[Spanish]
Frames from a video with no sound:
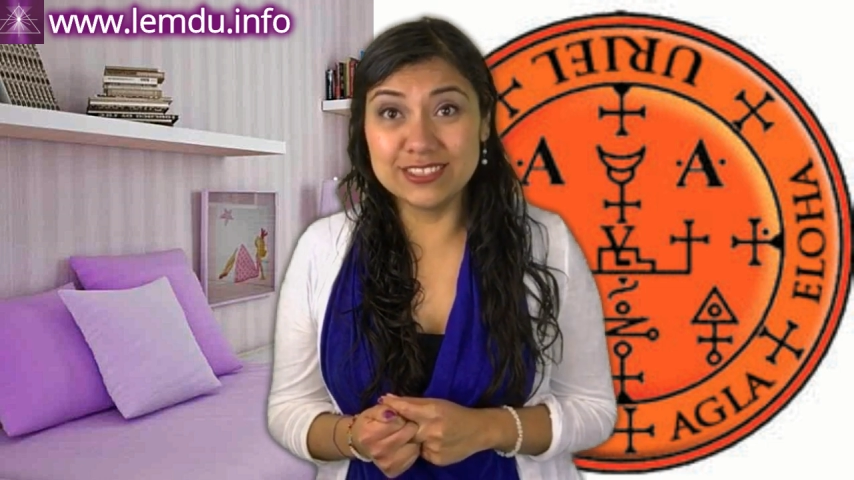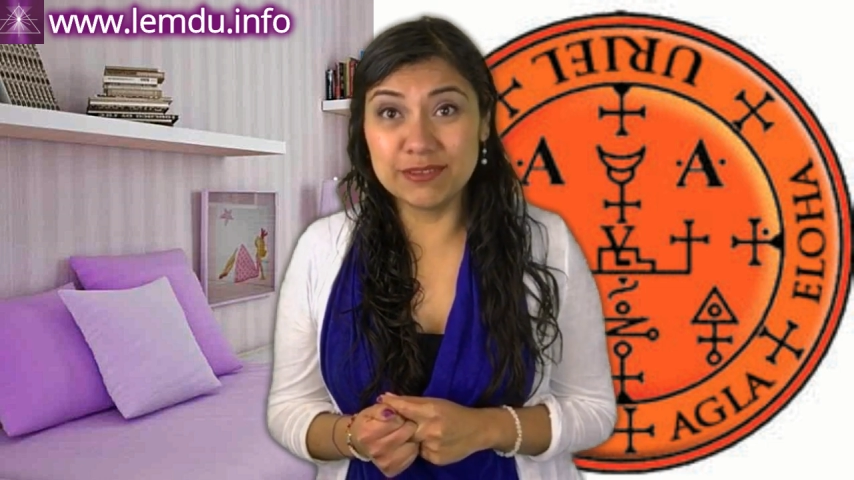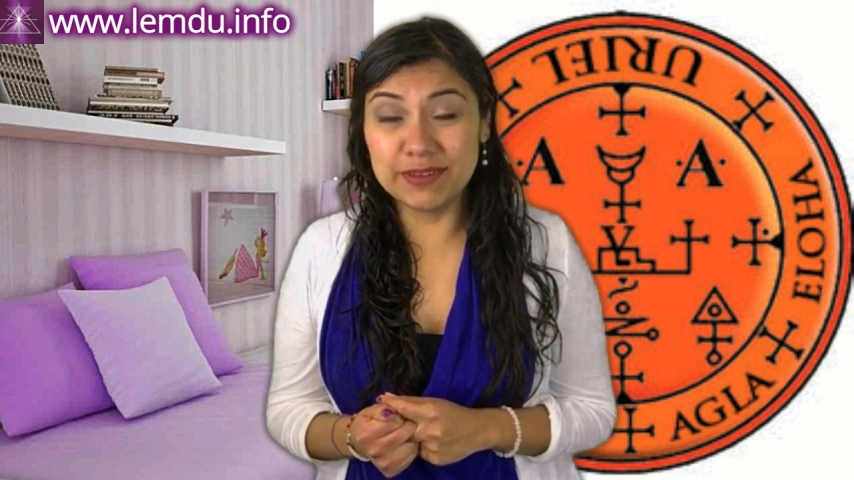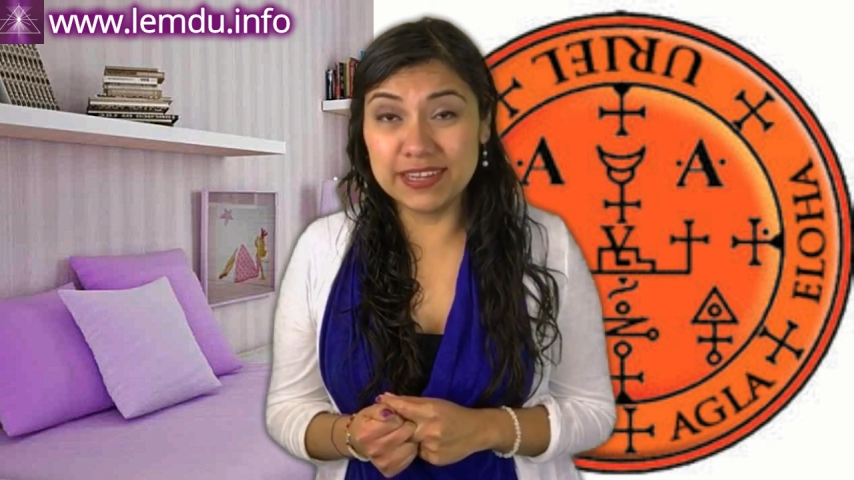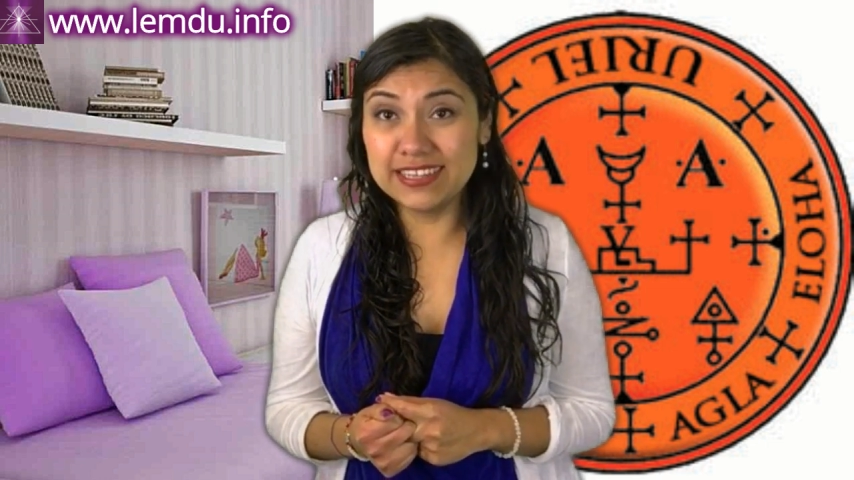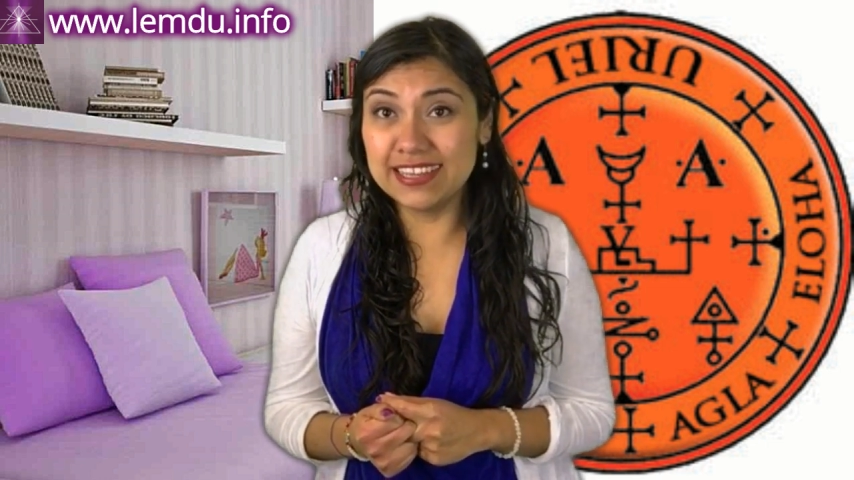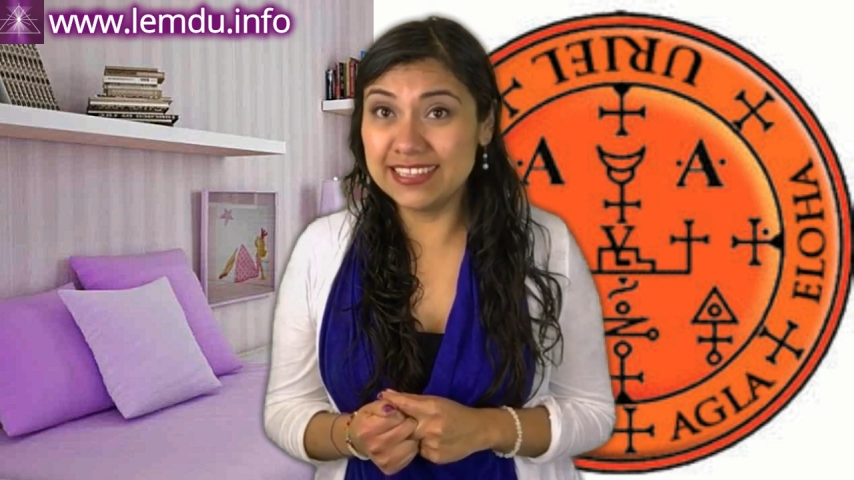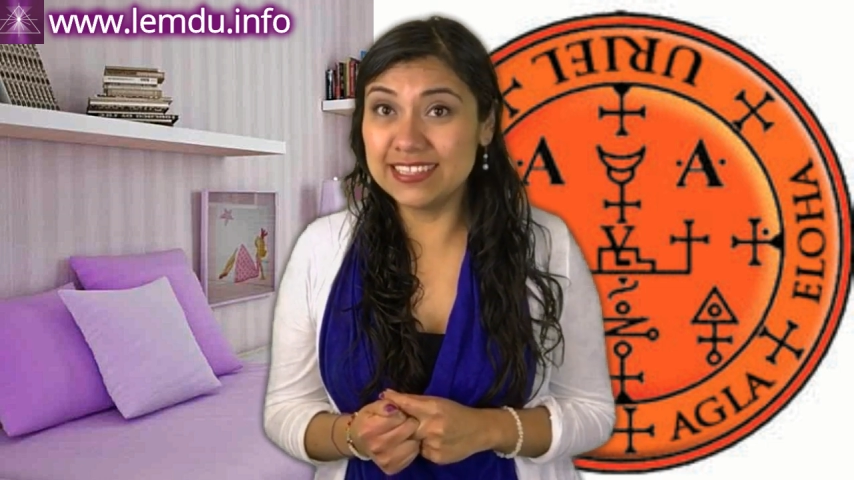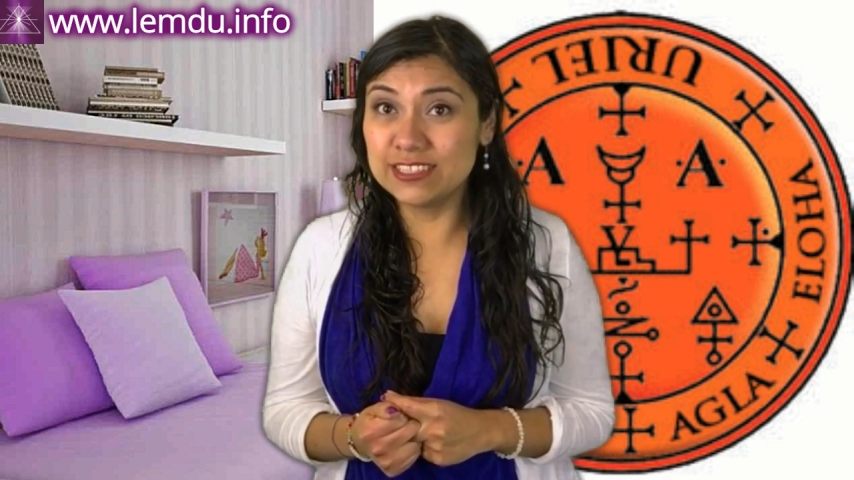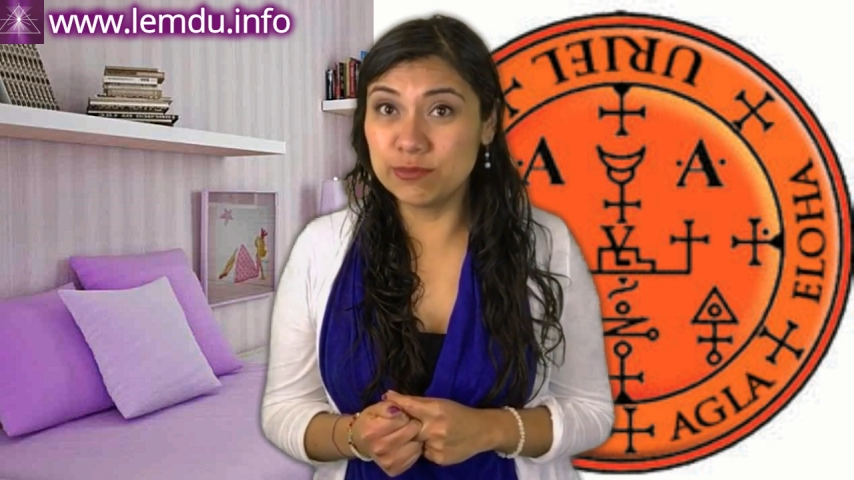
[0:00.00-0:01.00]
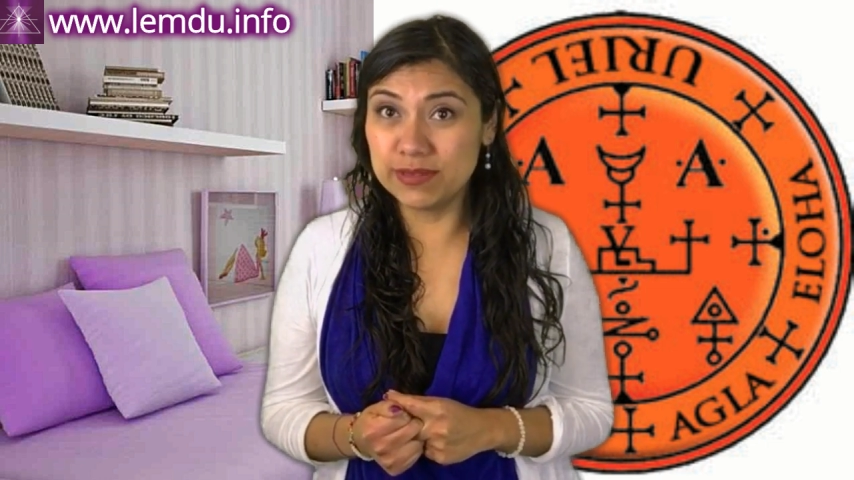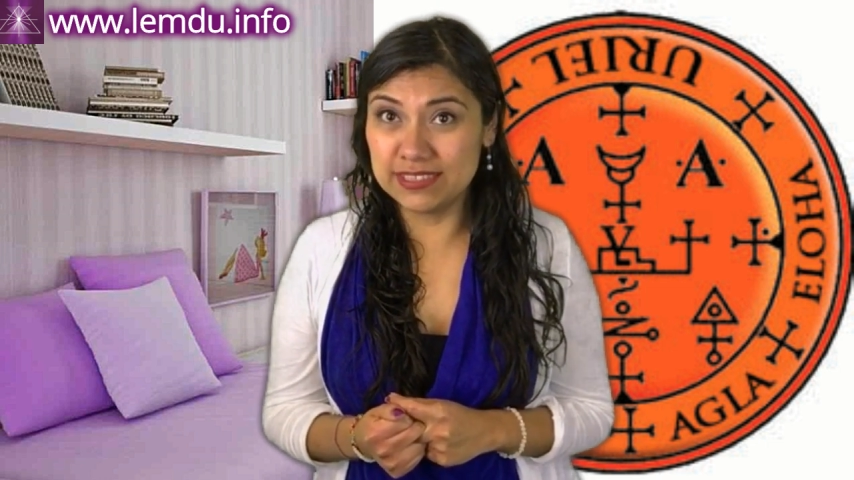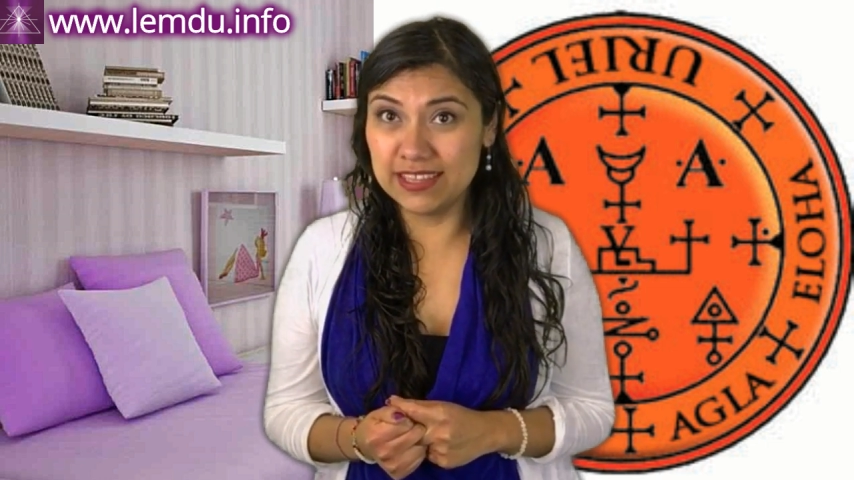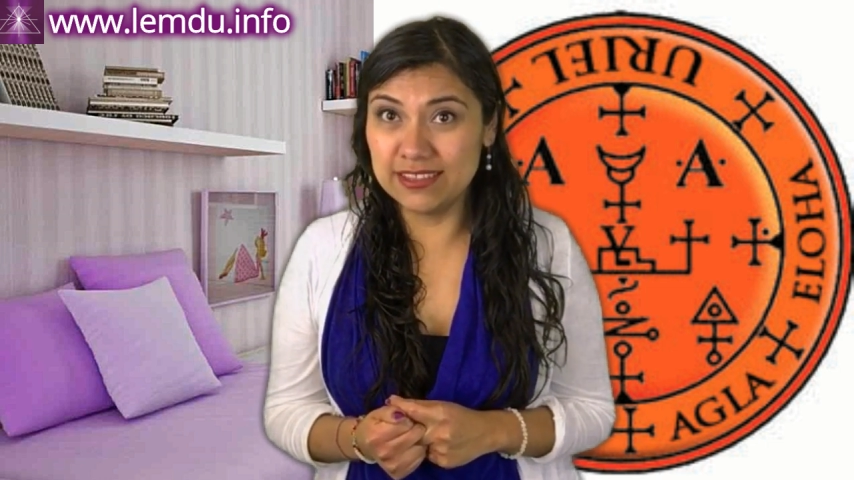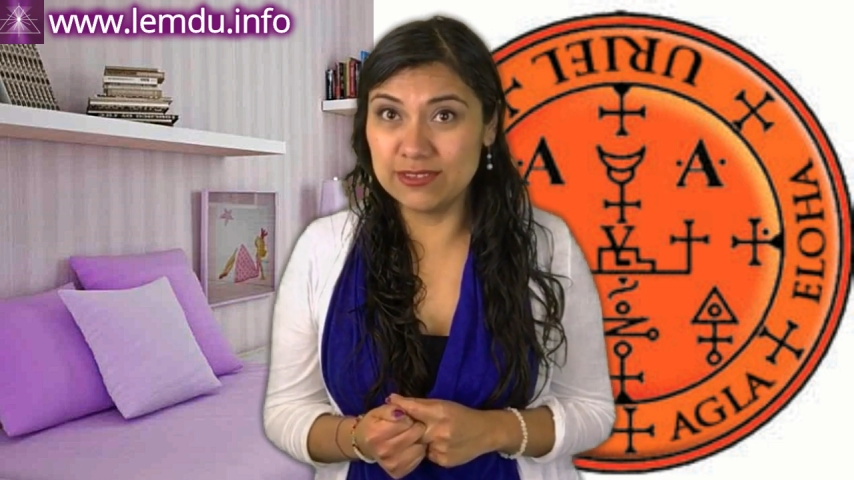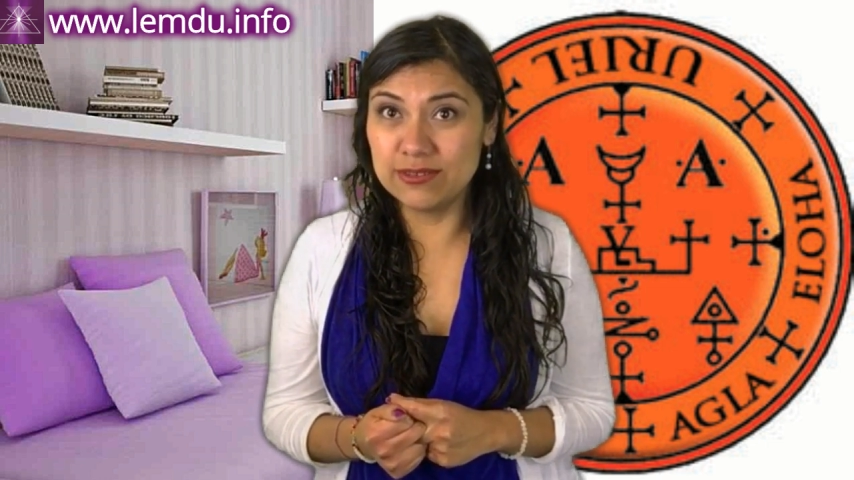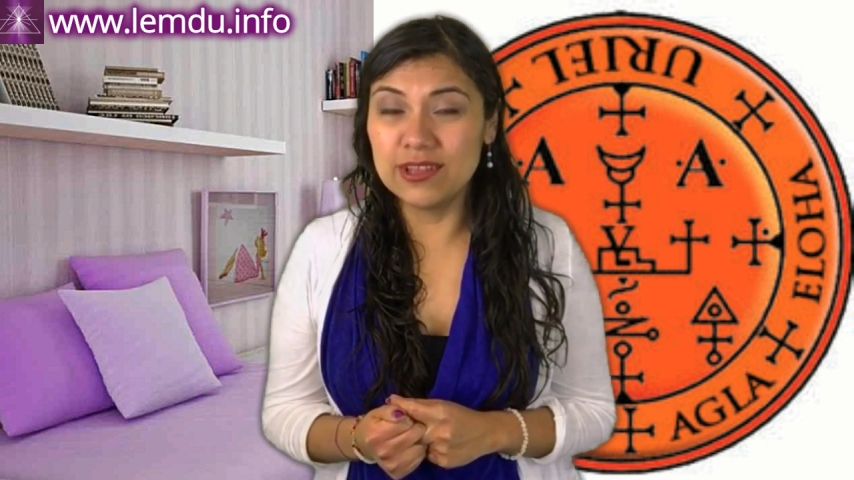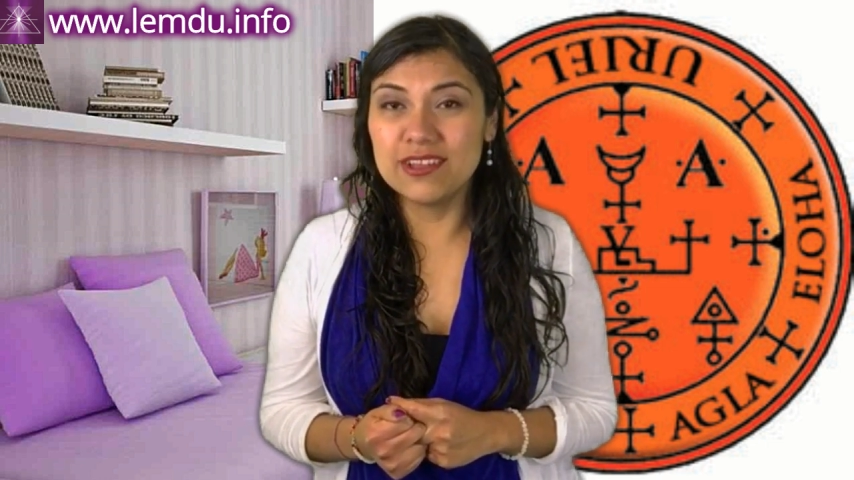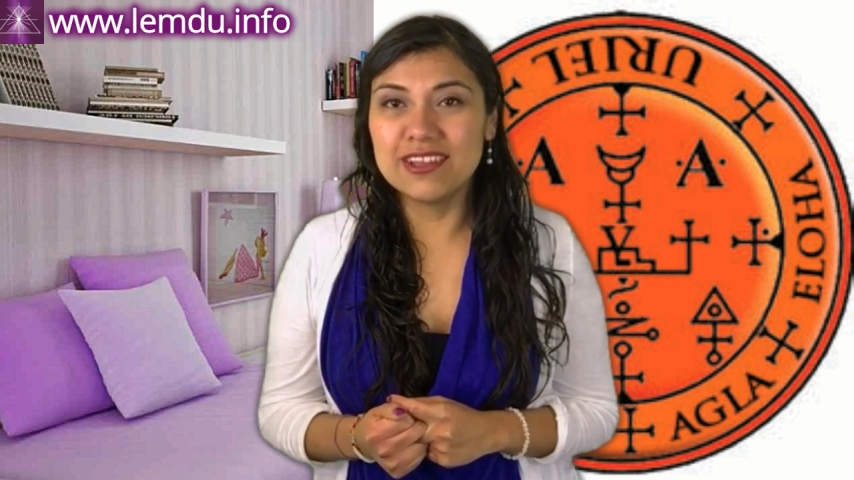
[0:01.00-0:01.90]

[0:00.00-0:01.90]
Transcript: se van a ir expresando,